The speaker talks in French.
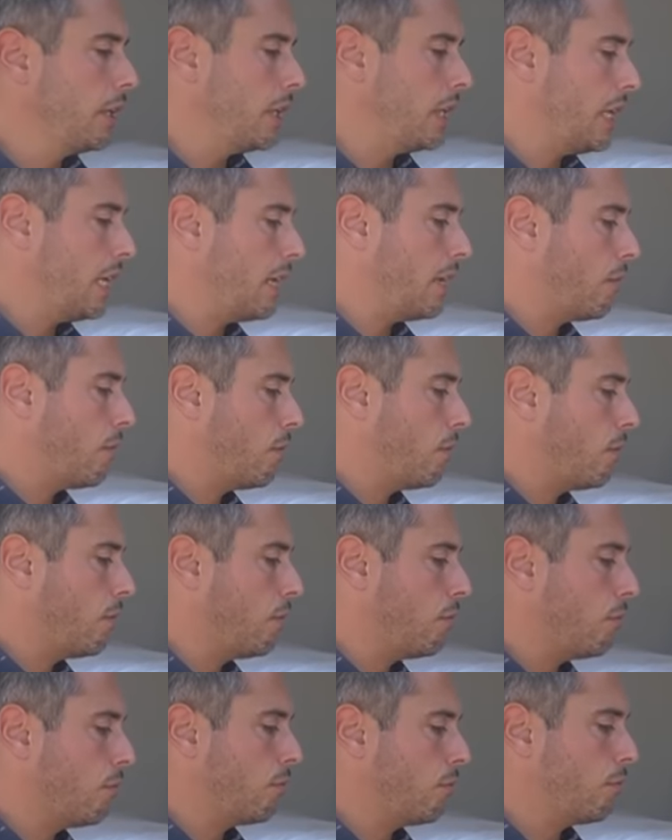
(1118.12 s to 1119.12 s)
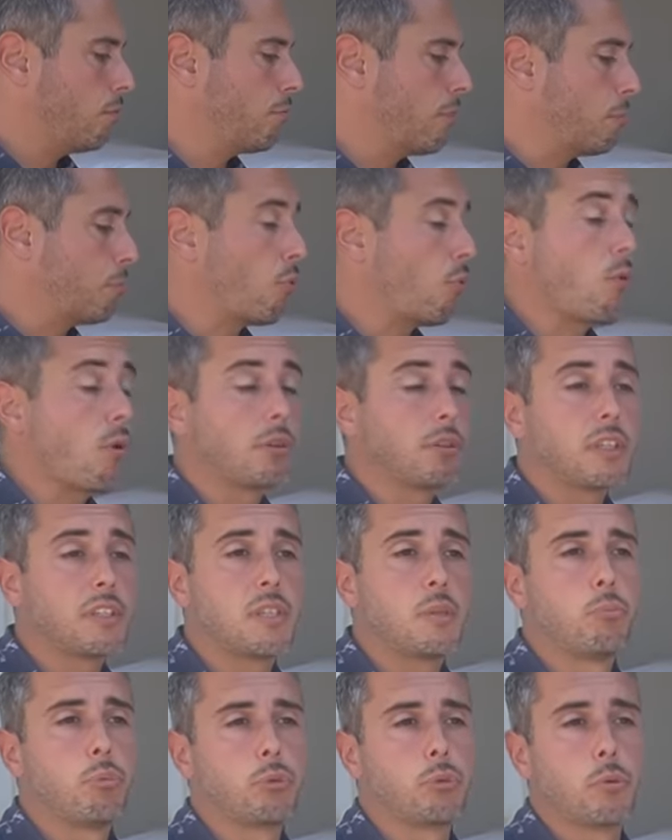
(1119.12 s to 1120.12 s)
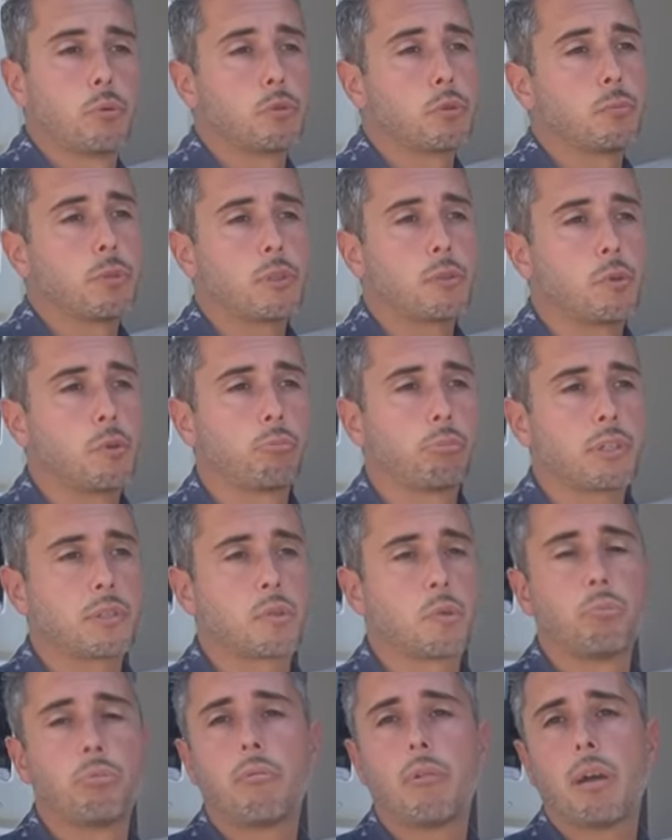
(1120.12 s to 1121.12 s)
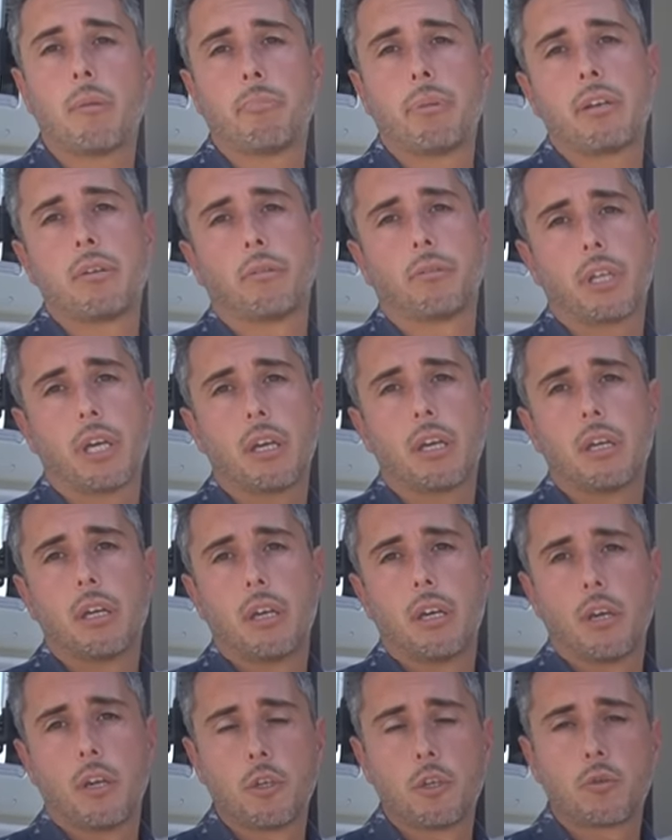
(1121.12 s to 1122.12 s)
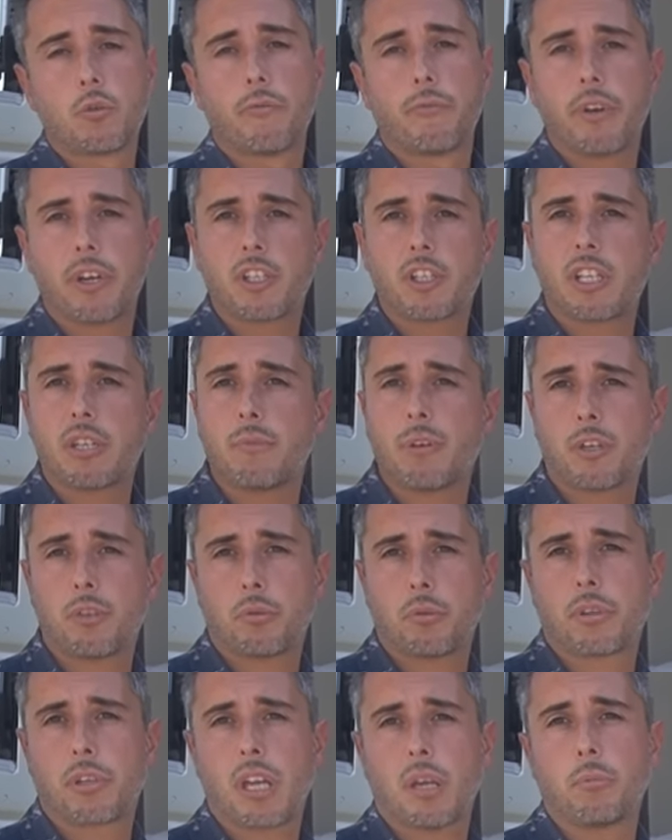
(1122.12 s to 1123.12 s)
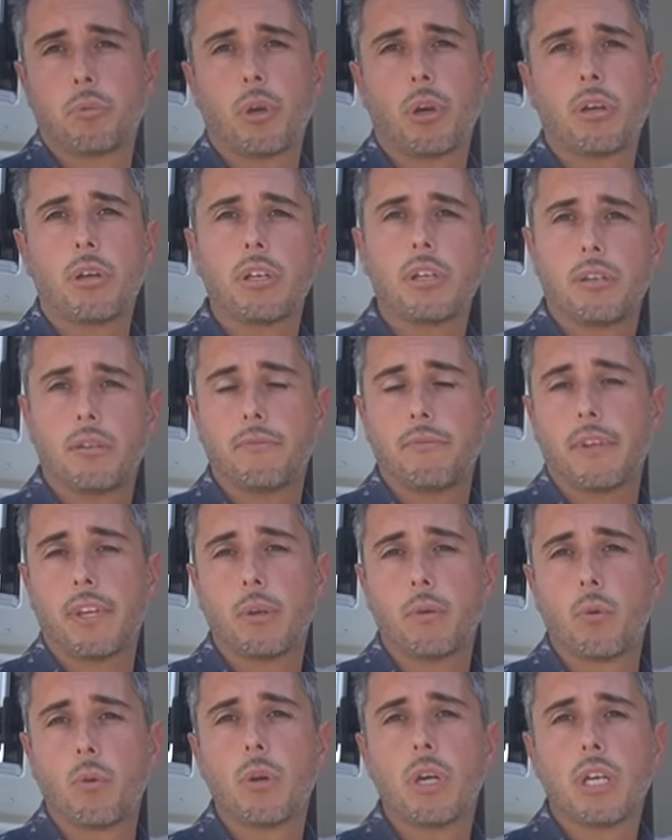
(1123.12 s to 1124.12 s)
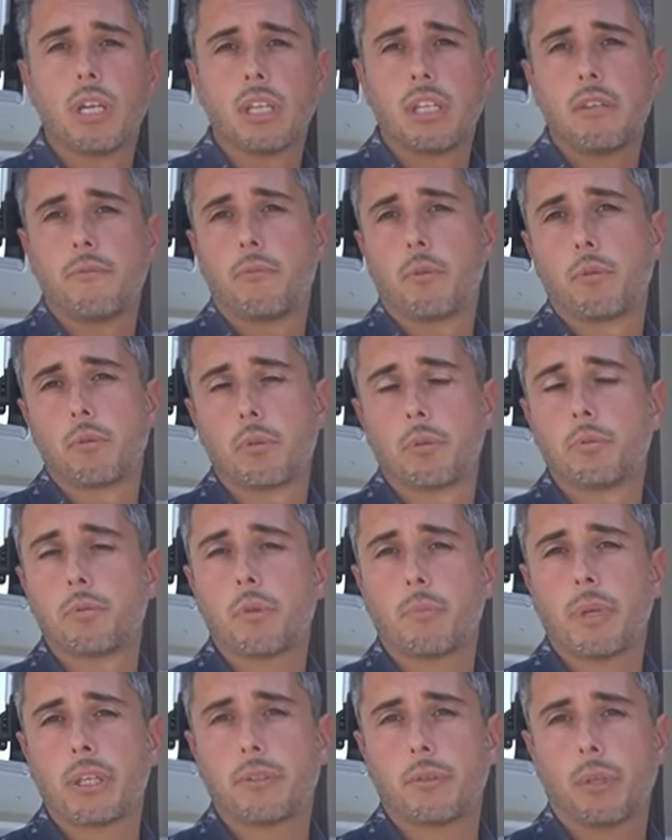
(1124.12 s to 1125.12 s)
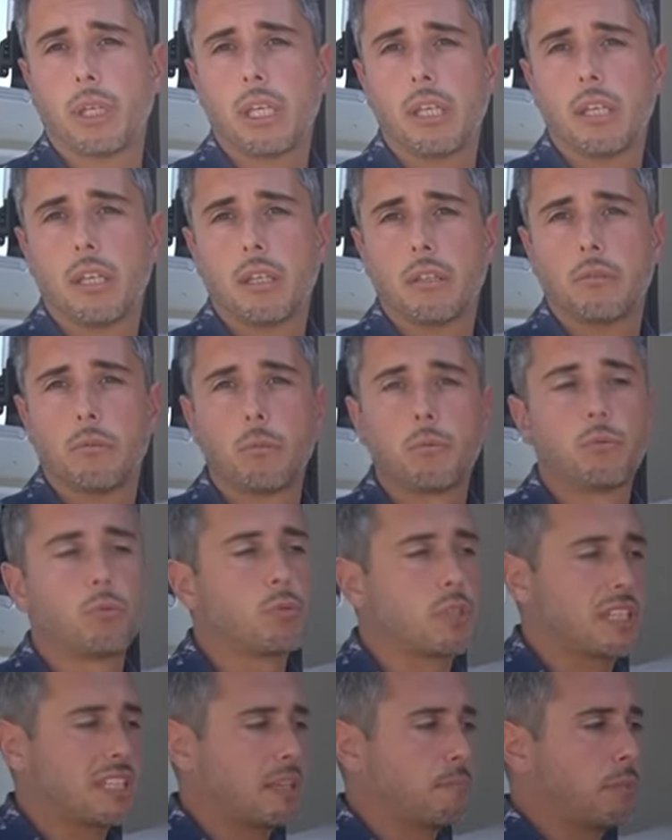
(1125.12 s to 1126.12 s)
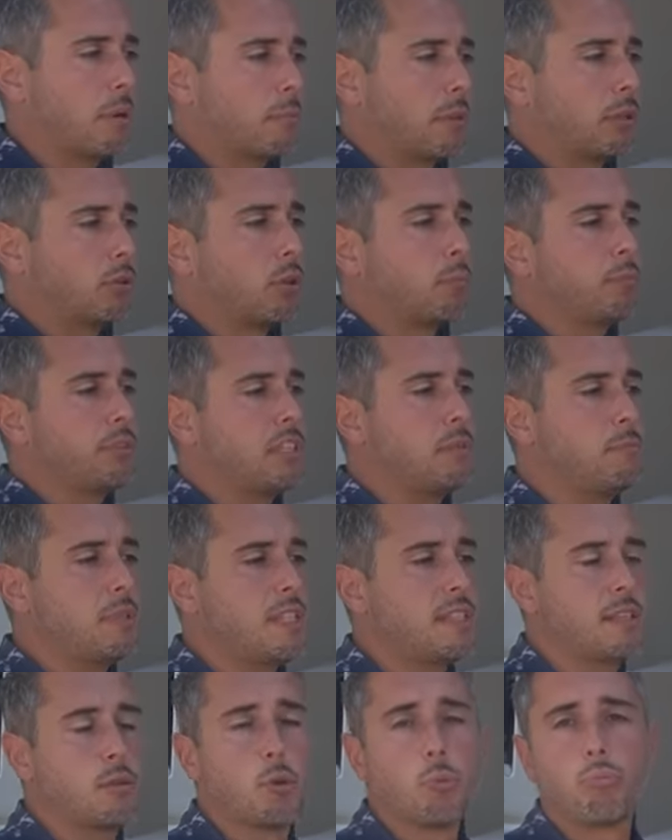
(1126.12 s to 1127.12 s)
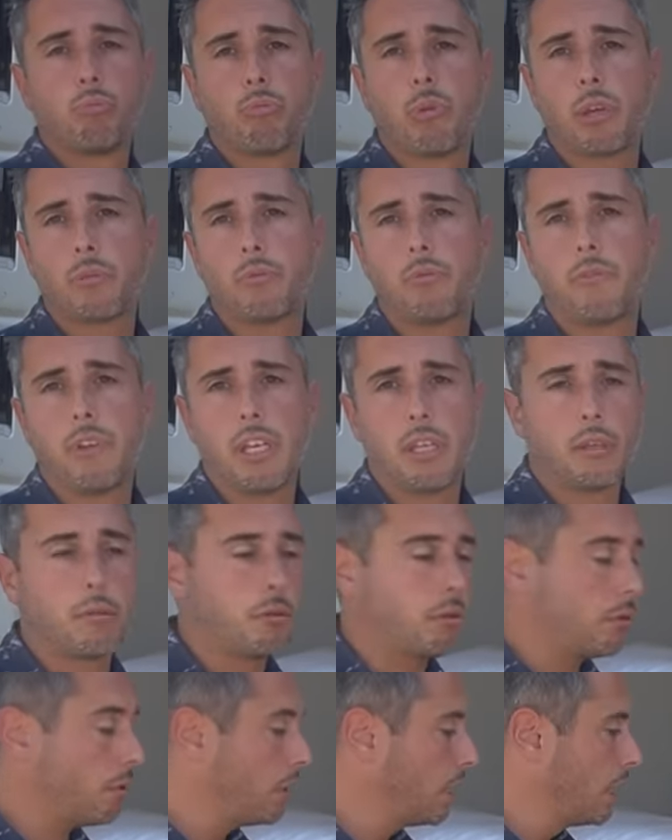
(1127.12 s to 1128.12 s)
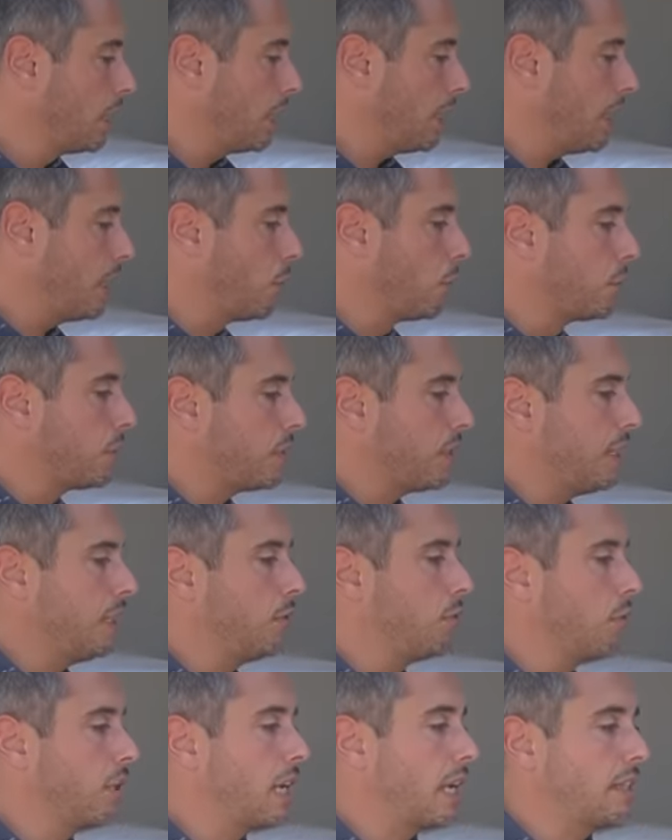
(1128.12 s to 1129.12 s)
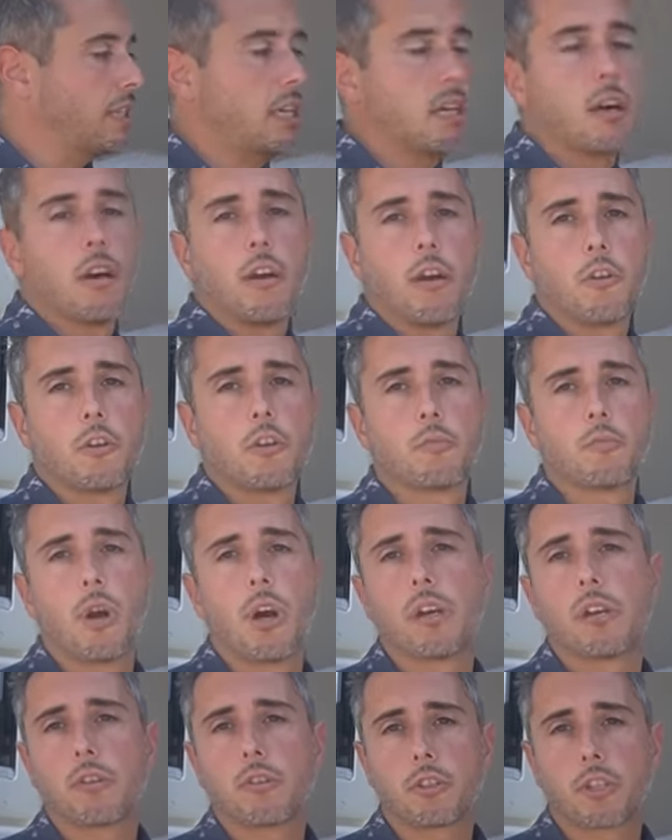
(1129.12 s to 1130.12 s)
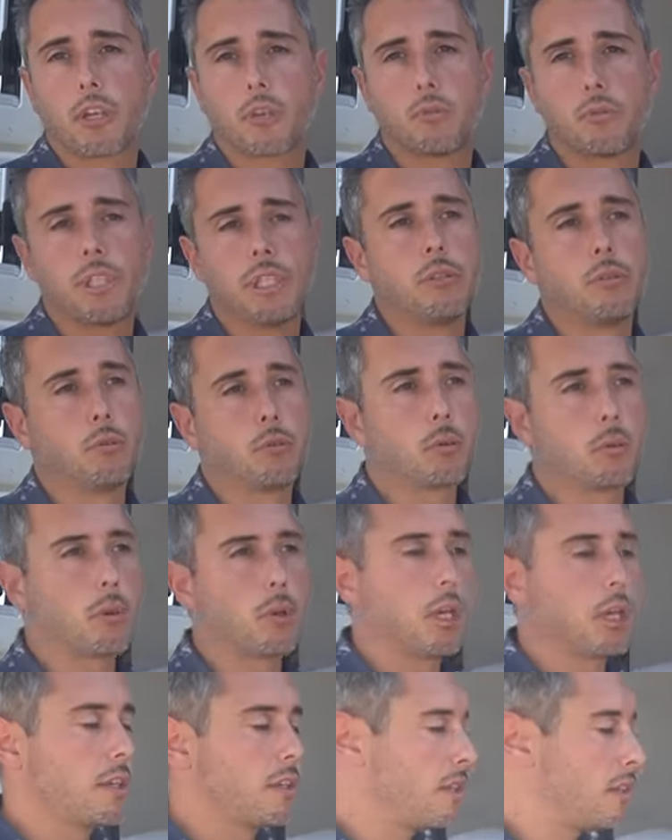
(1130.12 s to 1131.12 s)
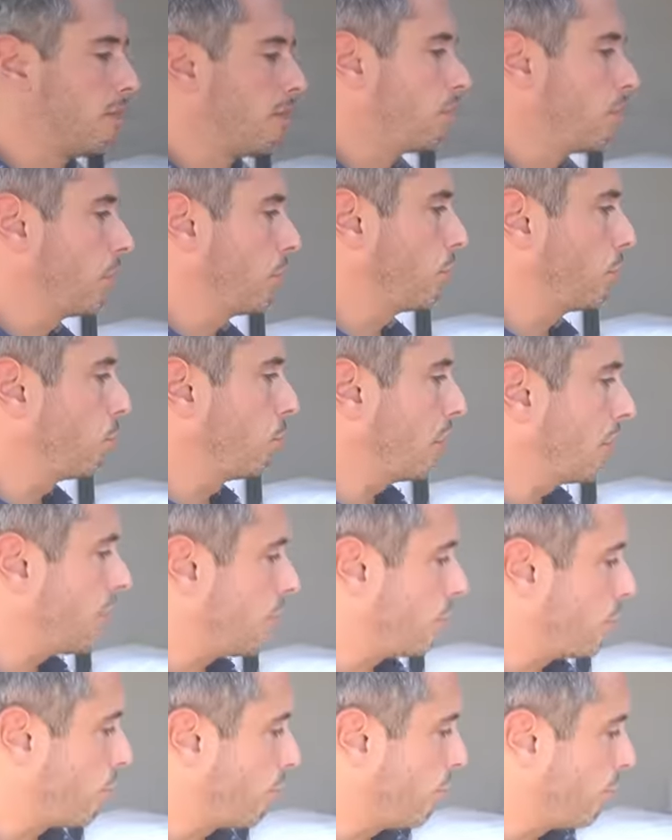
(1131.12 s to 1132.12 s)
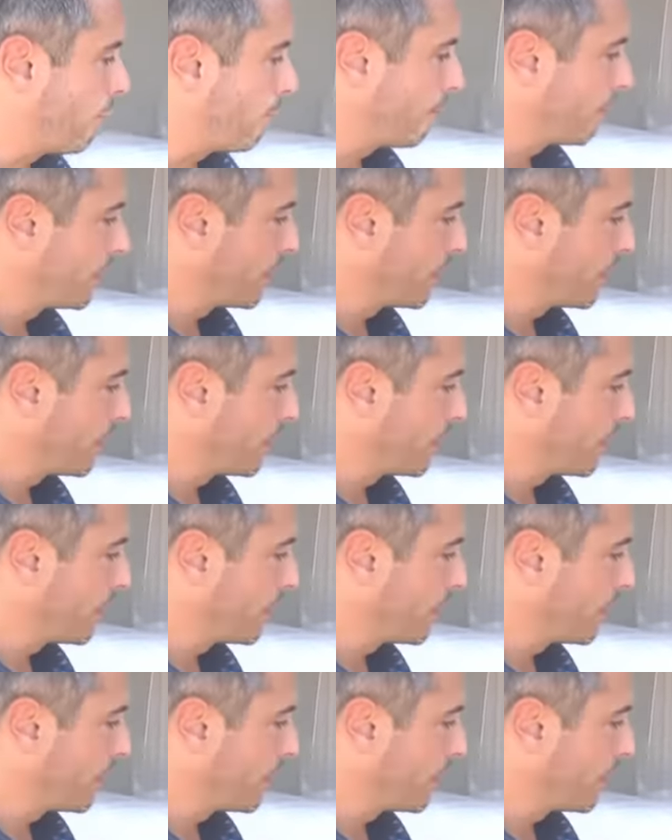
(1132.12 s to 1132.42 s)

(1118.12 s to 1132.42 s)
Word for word: Et euh, bah, pourquoi on a si peu de consommation Parce que pour rappel on a un chauffage qui marche sur carburant et un frigo qui fonctionne sur batterie. Donc tout ça ça permet d'optimiser le poids du véhicule et aussi de gagner en rangement et en charge utile. Donc euh, c'est vraiment tout bénéf pour vous.